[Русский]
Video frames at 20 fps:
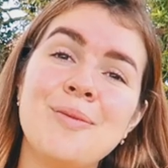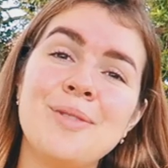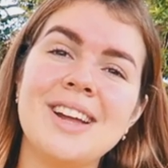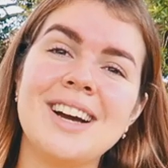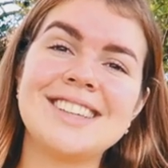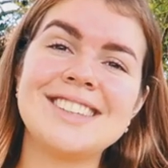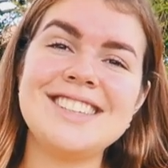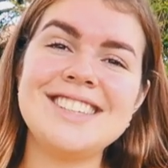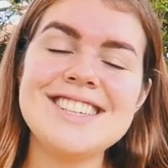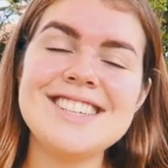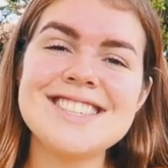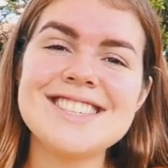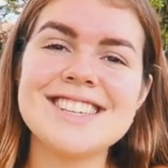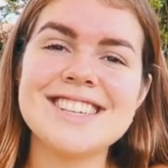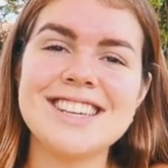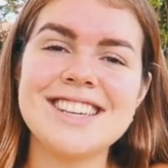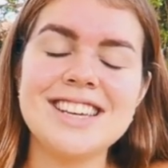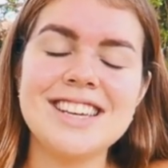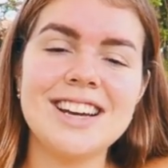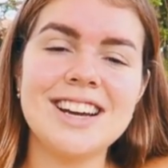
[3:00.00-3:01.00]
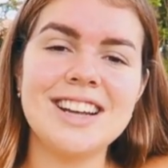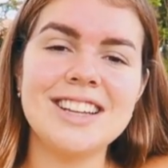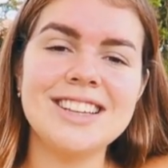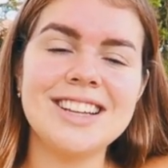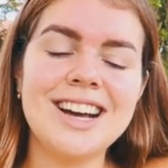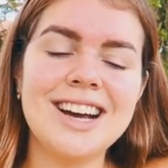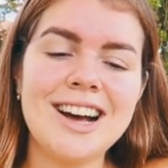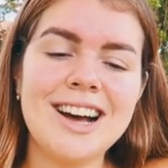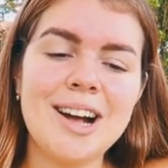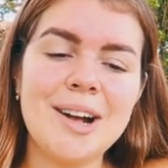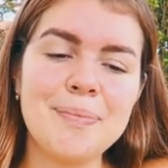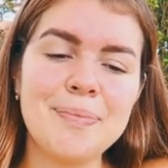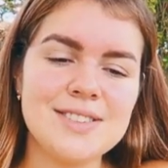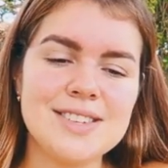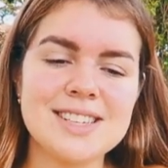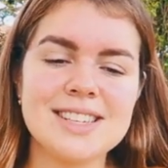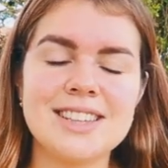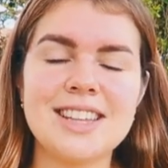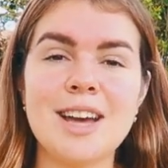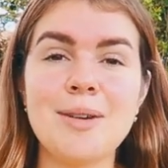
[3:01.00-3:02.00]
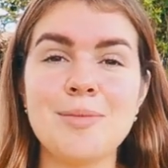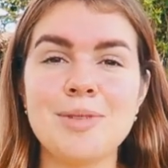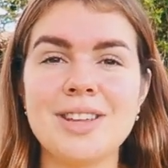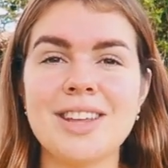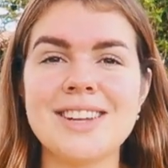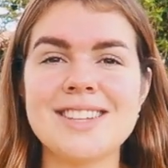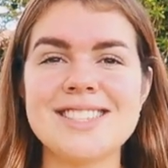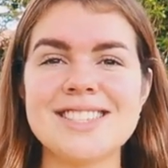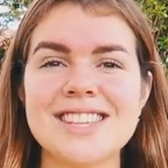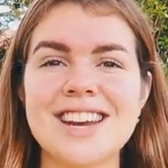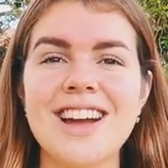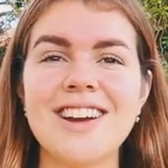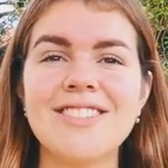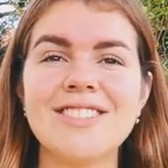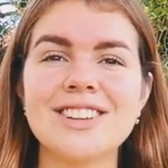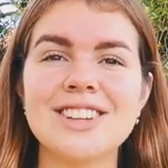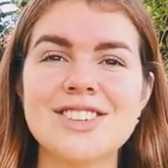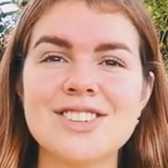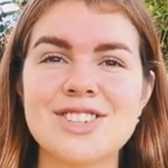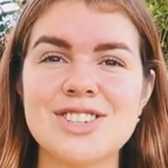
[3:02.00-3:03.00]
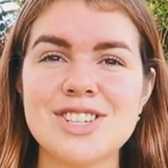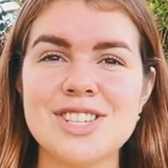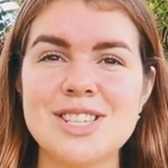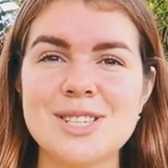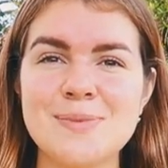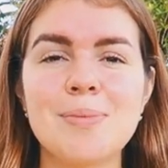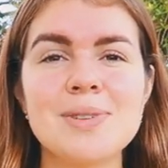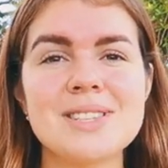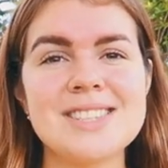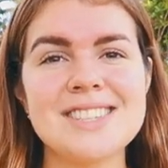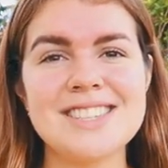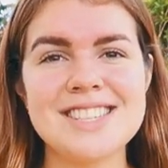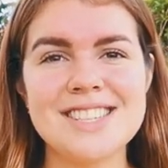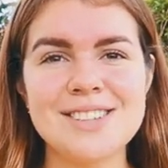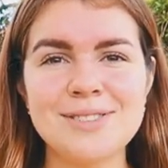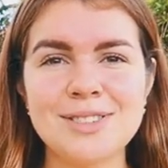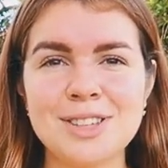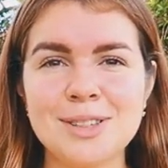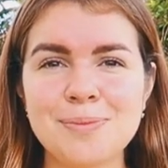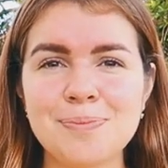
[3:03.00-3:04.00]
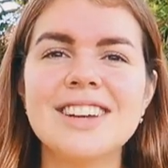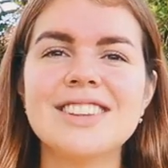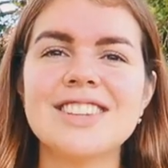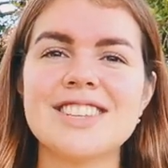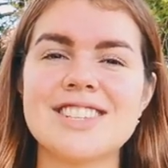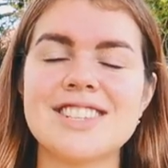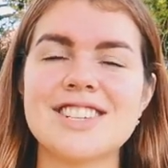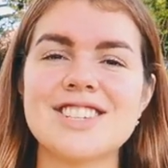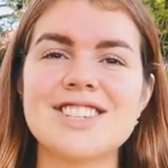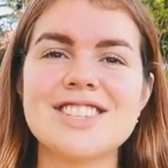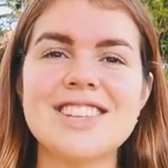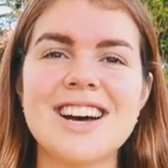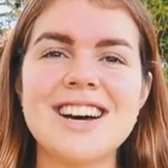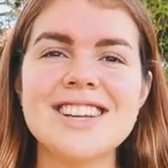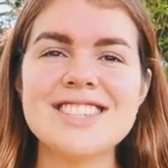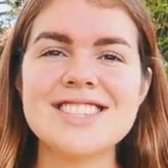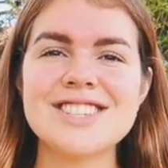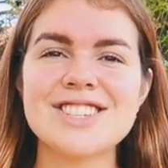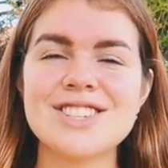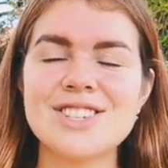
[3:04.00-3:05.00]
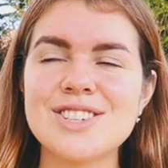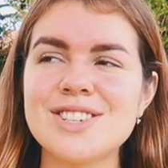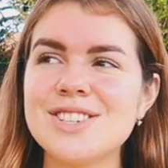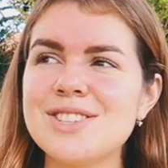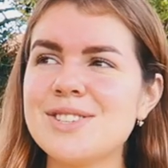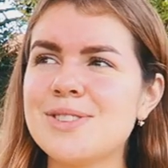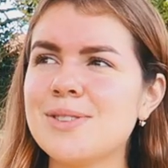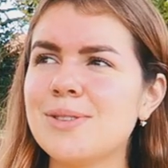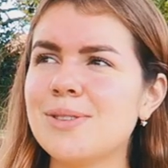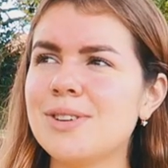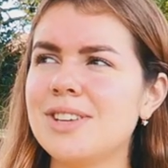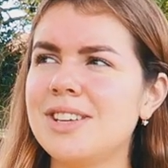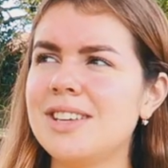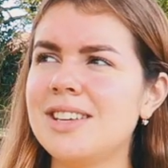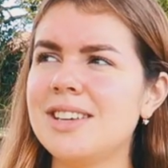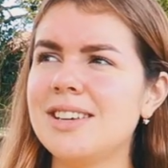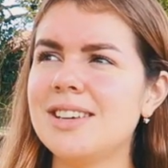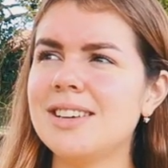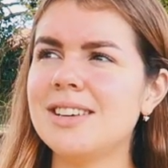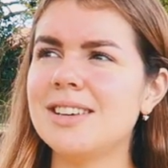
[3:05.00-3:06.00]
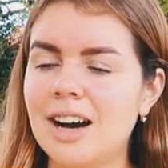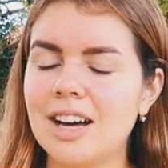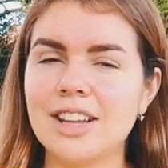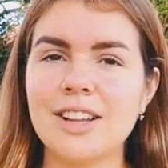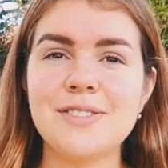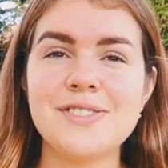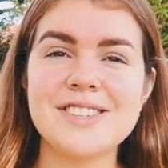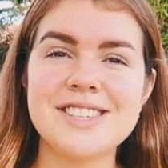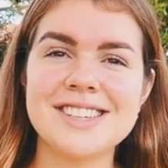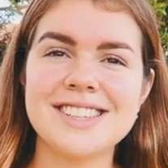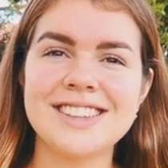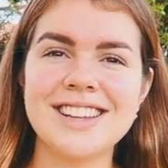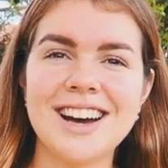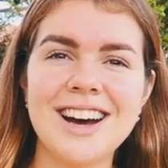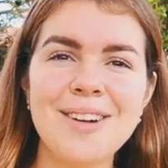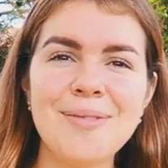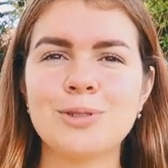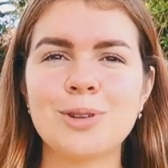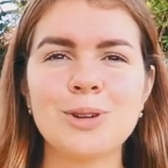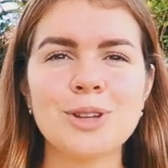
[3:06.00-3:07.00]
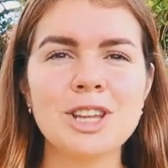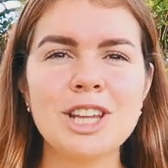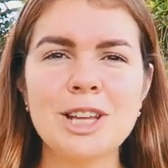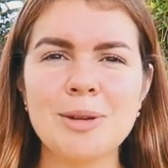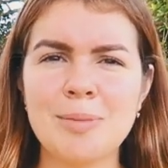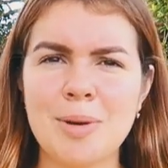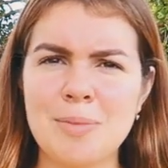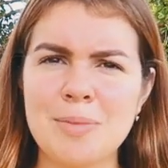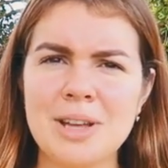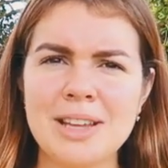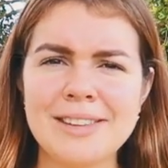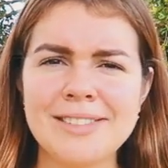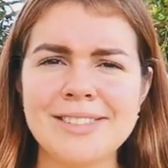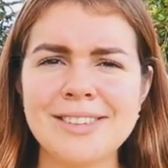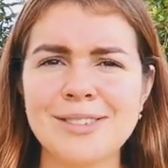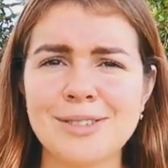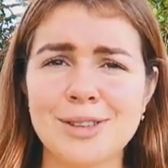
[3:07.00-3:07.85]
меня актриса, и она всегда меня настраивала жить позитивно, наслаждаться жизнью, и она всегда в трудные моменты,